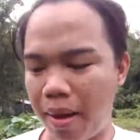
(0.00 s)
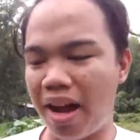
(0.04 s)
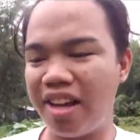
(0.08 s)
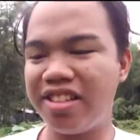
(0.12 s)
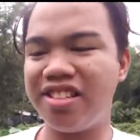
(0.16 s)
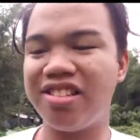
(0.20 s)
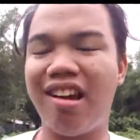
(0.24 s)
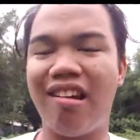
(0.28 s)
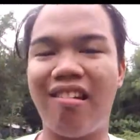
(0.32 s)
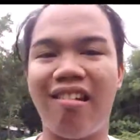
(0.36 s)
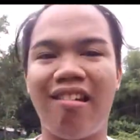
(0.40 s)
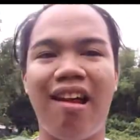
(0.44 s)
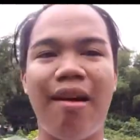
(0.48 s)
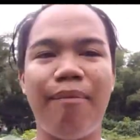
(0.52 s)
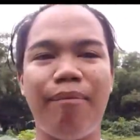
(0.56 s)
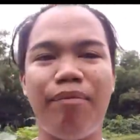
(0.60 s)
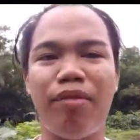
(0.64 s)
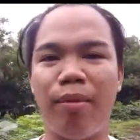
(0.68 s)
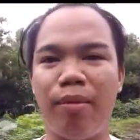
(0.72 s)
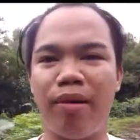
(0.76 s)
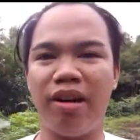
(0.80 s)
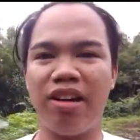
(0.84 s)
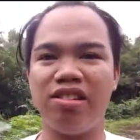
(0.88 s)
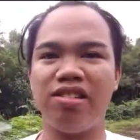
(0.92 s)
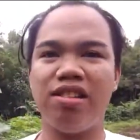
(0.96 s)
napakasarap
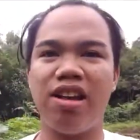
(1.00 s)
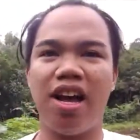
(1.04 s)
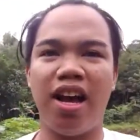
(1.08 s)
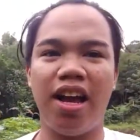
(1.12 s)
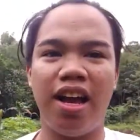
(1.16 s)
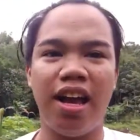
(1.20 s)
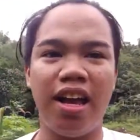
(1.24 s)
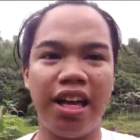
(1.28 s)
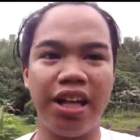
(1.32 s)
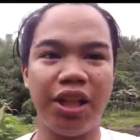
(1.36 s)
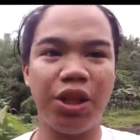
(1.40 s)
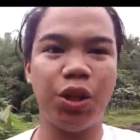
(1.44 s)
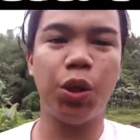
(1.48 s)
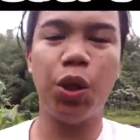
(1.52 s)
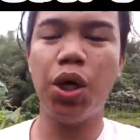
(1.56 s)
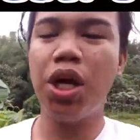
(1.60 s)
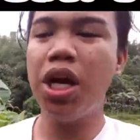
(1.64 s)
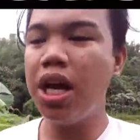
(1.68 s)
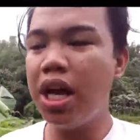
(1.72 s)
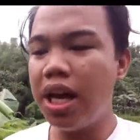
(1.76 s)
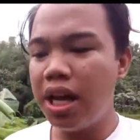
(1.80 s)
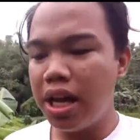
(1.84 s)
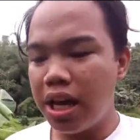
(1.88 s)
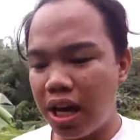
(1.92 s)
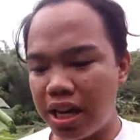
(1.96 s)
mm, na mga saging ito.
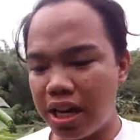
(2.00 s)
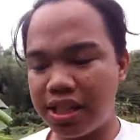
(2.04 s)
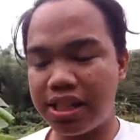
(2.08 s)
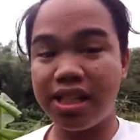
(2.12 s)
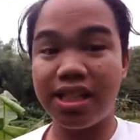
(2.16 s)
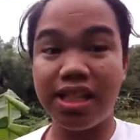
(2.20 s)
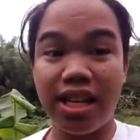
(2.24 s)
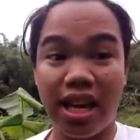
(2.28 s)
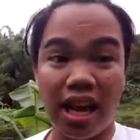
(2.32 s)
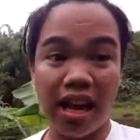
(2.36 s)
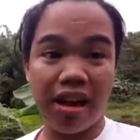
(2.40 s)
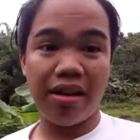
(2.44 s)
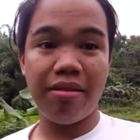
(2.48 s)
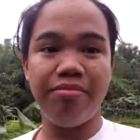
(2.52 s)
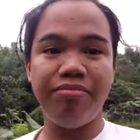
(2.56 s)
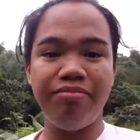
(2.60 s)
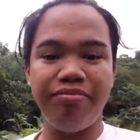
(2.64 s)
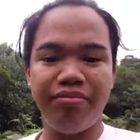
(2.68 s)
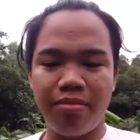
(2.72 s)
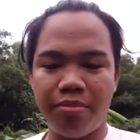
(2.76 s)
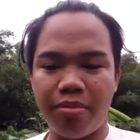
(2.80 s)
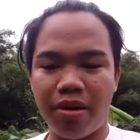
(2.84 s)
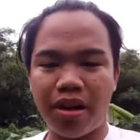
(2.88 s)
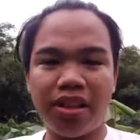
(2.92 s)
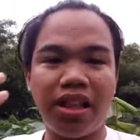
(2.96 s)
Kasi,
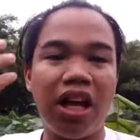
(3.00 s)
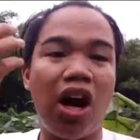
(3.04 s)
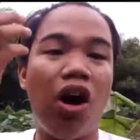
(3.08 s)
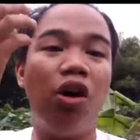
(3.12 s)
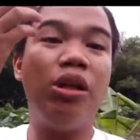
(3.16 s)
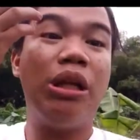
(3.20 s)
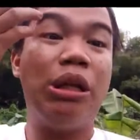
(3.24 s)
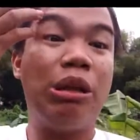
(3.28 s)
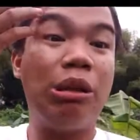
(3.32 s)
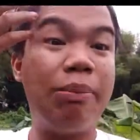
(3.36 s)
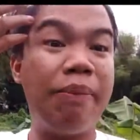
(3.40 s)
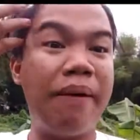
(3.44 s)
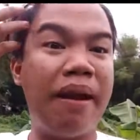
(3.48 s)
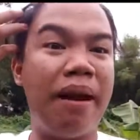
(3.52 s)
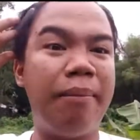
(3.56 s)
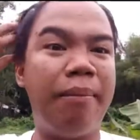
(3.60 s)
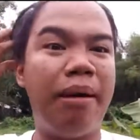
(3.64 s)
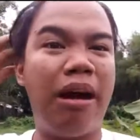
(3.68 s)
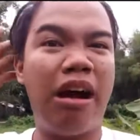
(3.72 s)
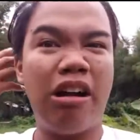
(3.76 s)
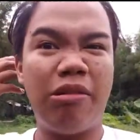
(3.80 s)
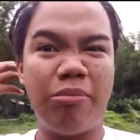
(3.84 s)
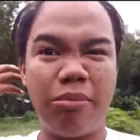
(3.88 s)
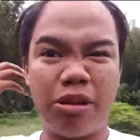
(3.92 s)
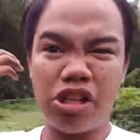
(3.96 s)
mga tao dito
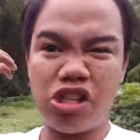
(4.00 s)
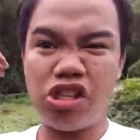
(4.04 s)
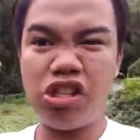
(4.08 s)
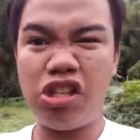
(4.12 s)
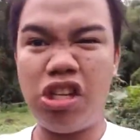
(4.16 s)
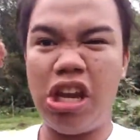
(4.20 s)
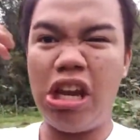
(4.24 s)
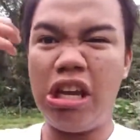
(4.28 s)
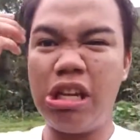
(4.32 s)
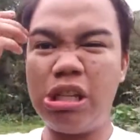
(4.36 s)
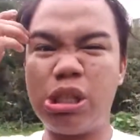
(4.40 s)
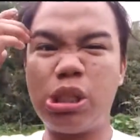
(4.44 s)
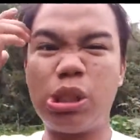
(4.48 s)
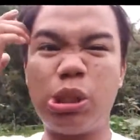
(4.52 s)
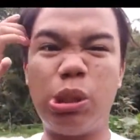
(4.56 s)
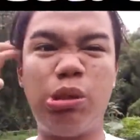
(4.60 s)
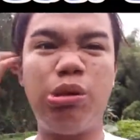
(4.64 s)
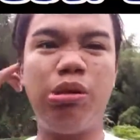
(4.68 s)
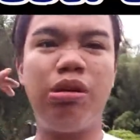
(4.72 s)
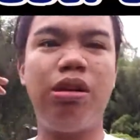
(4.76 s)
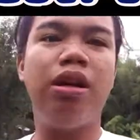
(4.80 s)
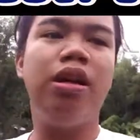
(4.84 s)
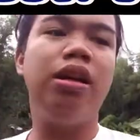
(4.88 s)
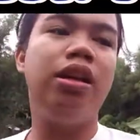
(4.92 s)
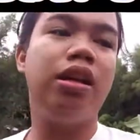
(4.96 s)
parang mga matching, so,
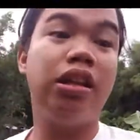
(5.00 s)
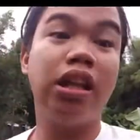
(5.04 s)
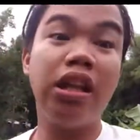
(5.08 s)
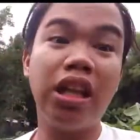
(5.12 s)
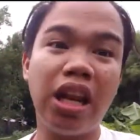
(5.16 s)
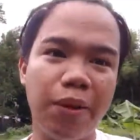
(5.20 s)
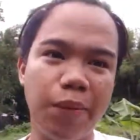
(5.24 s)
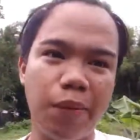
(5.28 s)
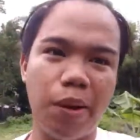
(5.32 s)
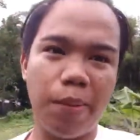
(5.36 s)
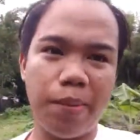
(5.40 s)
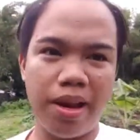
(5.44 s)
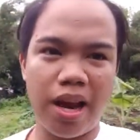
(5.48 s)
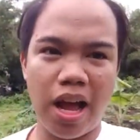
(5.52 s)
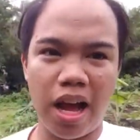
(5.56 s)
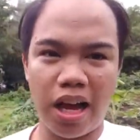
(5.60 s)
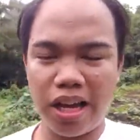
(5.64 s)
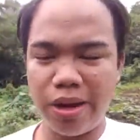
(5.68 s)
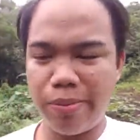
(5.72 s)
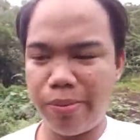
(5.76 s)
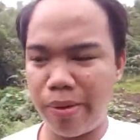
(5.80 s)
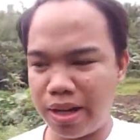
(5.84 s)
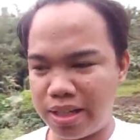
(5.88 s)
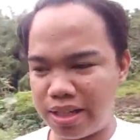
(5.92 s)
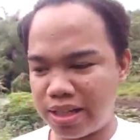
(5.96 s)
kami
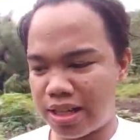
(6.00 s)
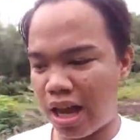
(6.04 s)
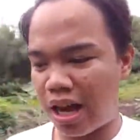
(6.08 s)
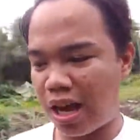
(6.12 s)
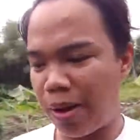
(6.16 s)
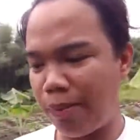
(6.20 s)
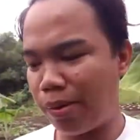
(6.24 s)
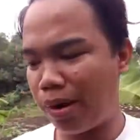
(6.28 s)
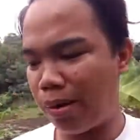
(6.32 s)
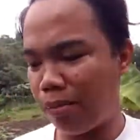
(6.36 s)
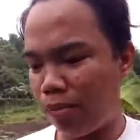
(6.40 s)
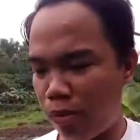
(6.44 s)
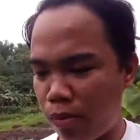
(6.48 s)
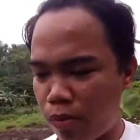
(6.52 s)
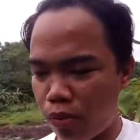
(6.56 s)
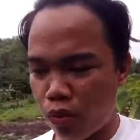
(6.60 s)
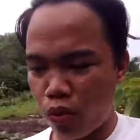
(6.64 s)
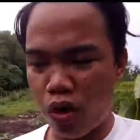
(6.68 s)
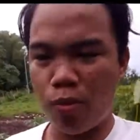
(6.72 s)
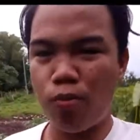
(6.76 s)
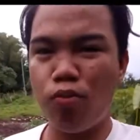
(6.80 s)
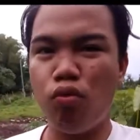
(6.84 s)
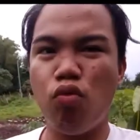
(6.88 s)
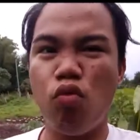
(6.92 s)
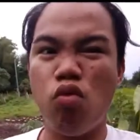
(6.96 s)
lagi ng mga saging para
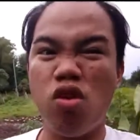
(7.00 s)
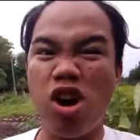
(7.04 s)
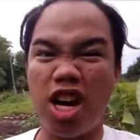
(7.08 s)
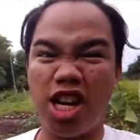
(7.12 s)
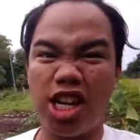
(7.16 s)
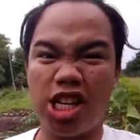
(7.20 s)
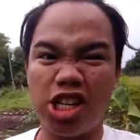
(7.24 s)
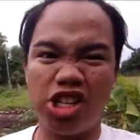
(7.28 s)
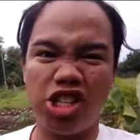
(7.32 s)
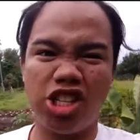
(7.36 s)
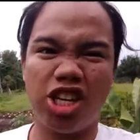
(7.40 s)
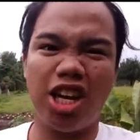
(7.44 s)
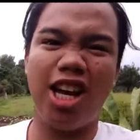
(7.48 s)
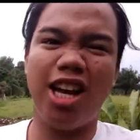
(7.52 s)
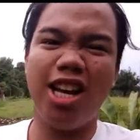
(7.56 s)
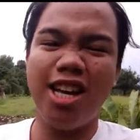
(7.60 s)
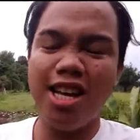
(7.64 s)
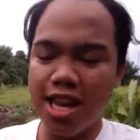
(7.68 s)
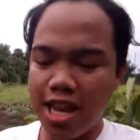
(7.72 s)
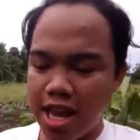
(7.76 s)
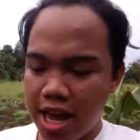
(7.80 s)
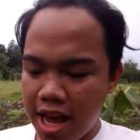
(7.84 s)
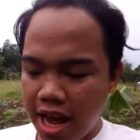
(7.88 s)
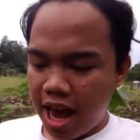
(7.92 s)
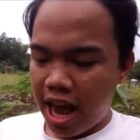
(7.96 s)
mabunga-bunga na siya.
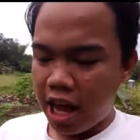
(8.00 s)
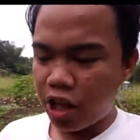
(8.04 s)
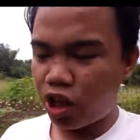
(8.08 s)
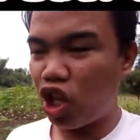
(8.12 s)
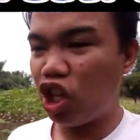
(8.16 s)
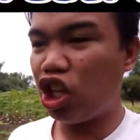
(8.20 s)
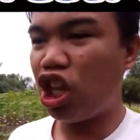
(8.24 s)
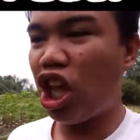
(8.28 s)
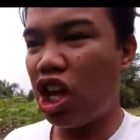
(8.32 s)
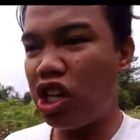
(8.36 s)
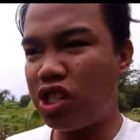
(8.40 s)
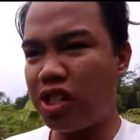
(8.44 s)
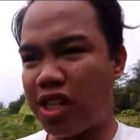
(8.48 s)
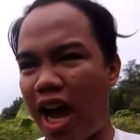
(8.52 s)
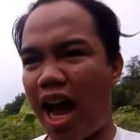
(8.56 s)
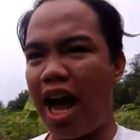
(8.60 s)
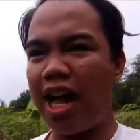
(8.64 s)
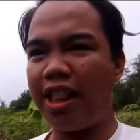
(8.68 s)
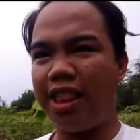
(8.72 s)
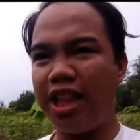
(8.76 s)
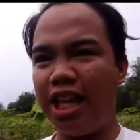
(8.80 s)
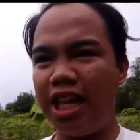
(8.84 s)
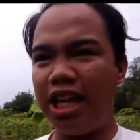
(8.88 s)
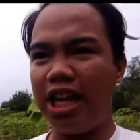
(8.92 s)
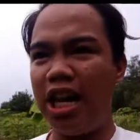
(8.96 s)
Ito na tayo
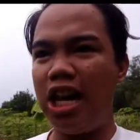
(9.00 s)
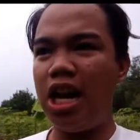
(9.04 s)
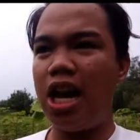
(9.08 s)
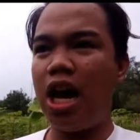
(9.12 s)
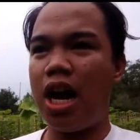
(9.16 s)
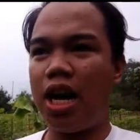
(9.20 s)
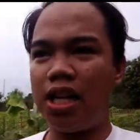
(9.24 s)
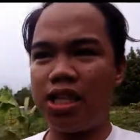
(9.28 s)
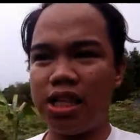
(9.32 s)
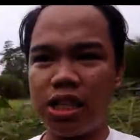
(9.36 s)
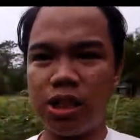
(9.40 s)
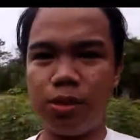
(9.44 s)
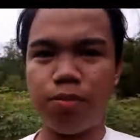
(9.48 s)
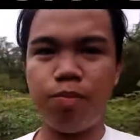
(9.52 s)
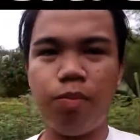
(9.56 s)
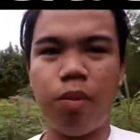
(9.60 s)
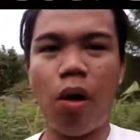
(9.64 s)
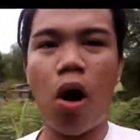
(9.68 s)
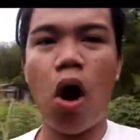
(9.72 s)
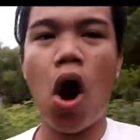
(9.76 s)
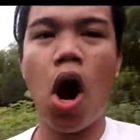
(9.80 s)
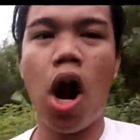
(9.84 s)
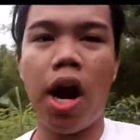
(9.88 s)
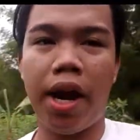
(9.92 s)
sa ating last